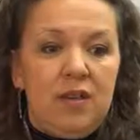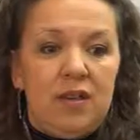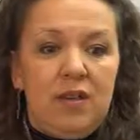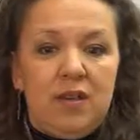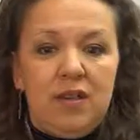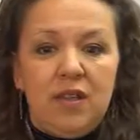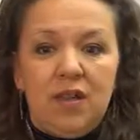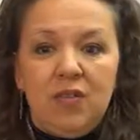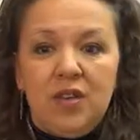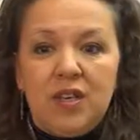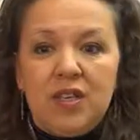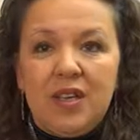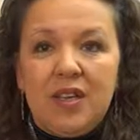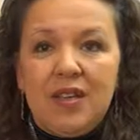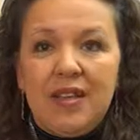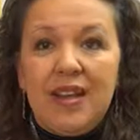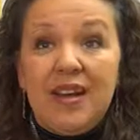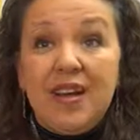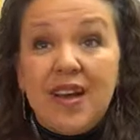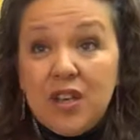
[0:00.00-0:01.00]
и,
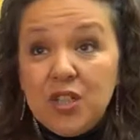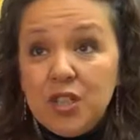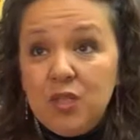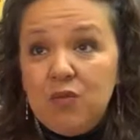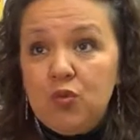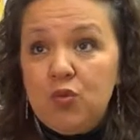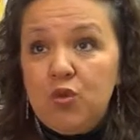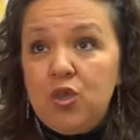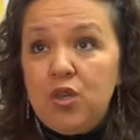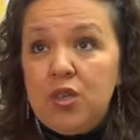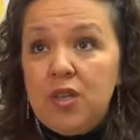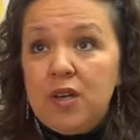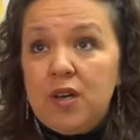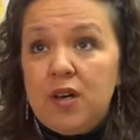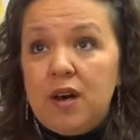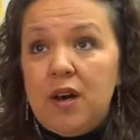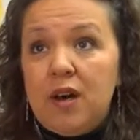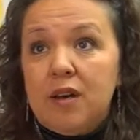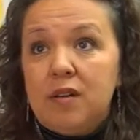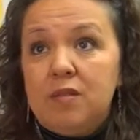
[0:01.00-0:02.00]
наверное, для каждого
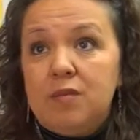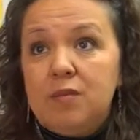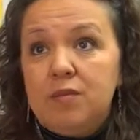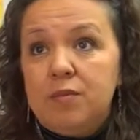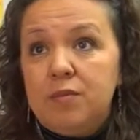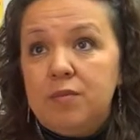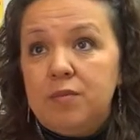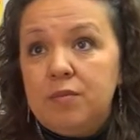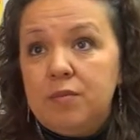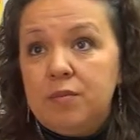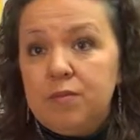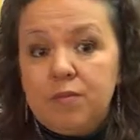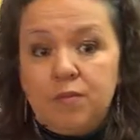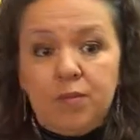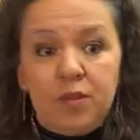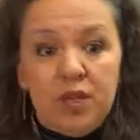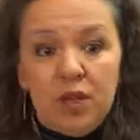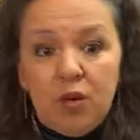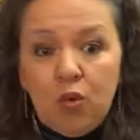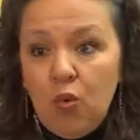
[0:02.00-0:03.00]
ученика
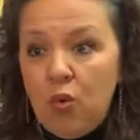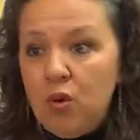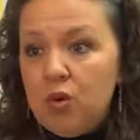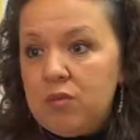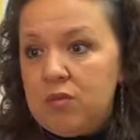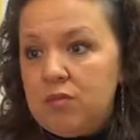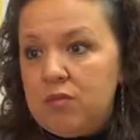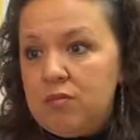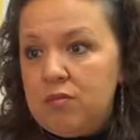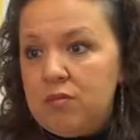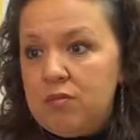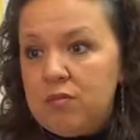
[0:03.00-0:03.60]
педагог,